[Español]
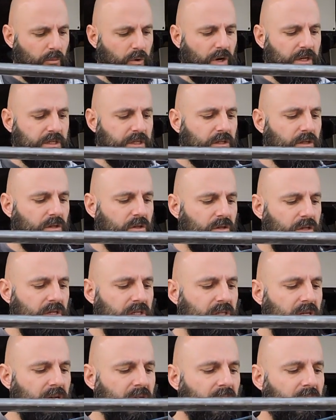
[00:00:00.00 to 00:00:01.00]
Por el sitio donde
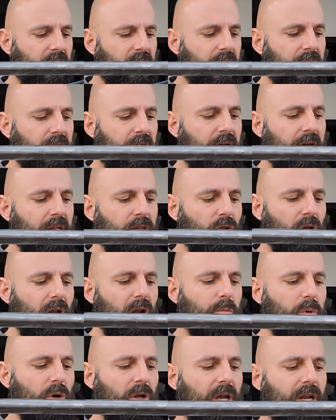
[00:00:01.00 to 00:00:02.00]
está, eh, toda la
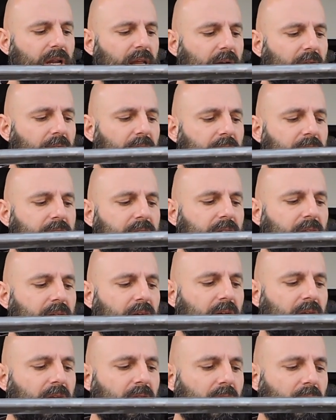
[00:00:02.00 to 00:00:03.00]
porquería que
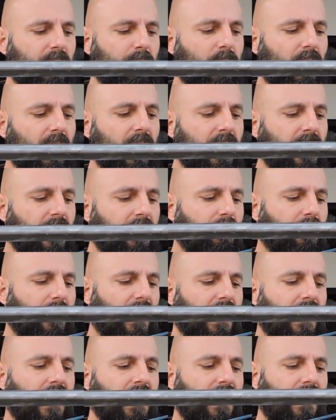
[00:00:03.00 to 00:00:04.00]
entre por ahí va a
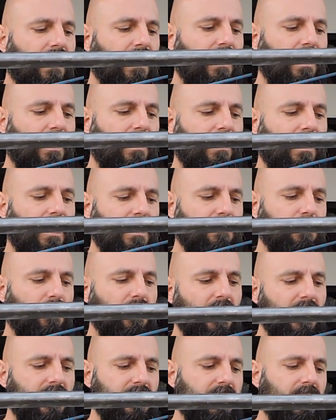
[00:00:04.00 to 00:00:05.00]
caer en las
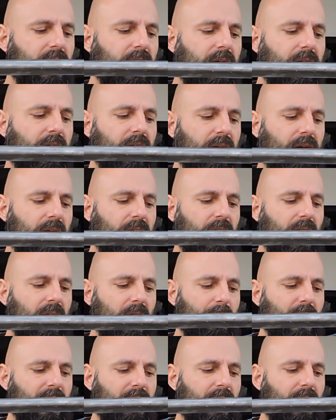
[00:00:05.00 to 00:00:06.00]
bolas de la
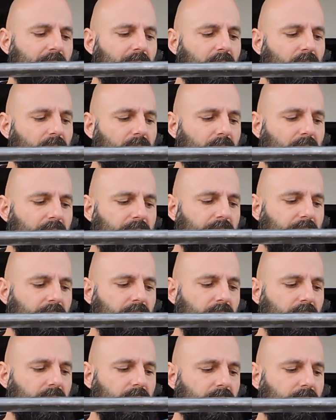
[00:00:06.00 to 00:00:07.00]
parte de abajo de la
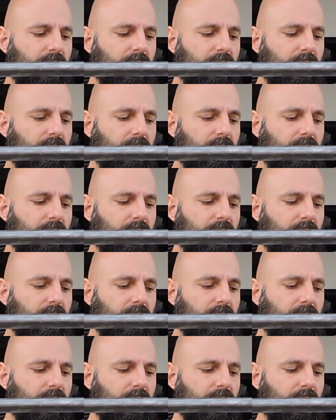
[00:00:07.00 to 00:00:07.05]
dirección.